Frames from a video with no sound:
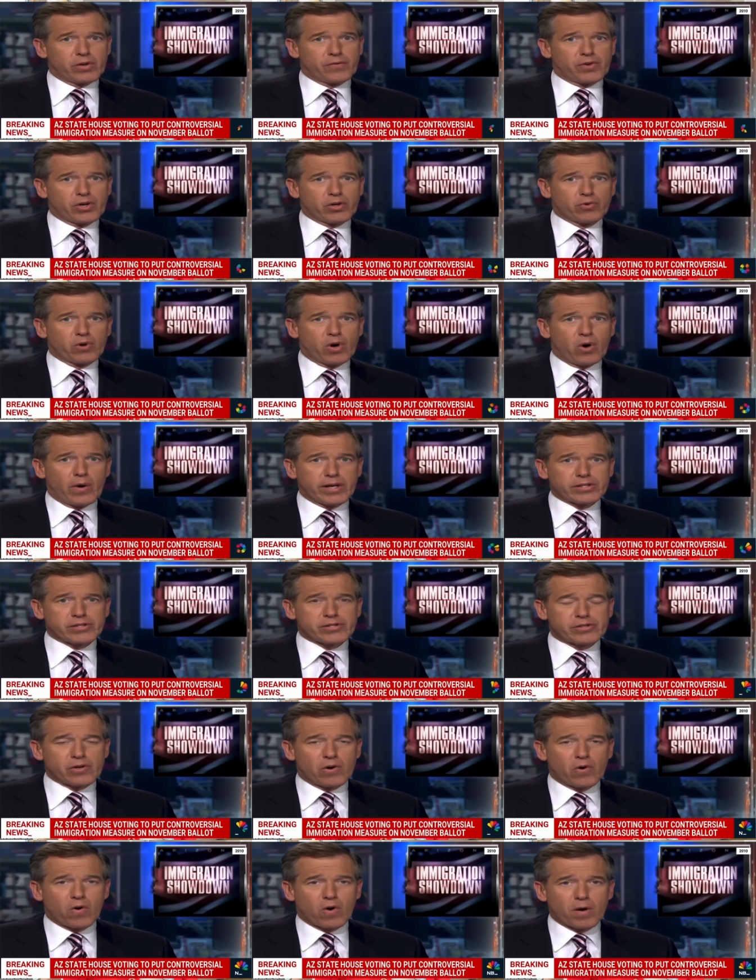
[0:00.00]
زمان
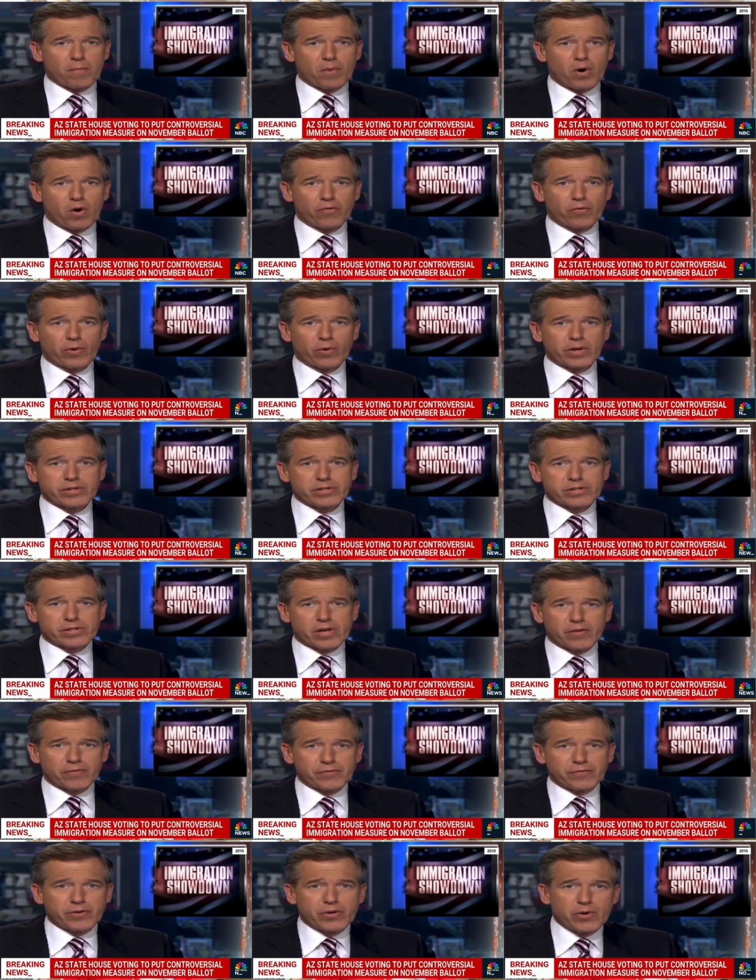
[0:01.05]
طلع مثل هذا
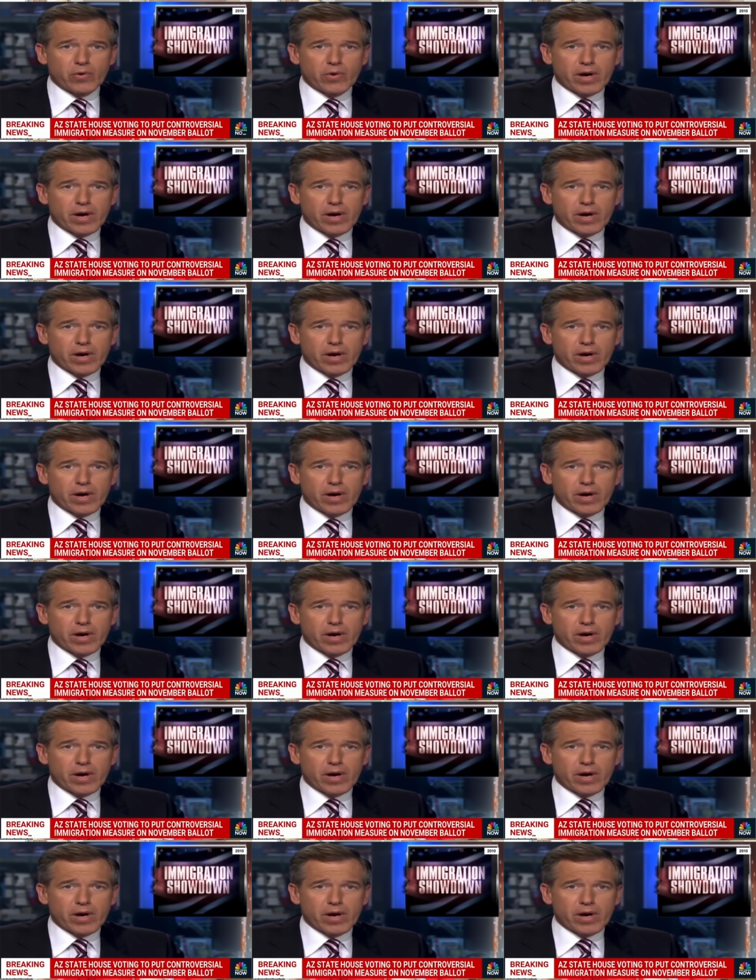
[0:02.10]
القانون